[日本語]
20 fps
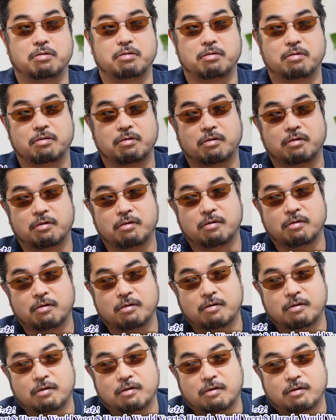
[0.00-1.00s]
ファイファンは
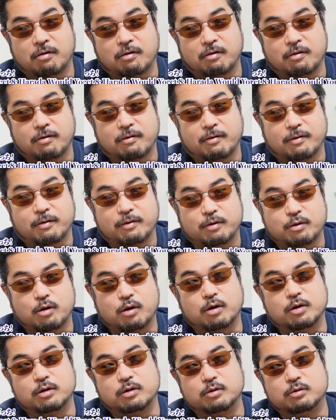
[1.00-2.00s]
僕の周りいないです。い
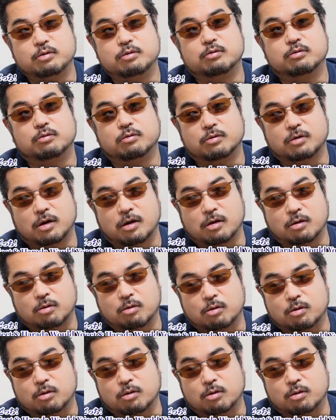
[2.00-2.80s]
やいるんだよ。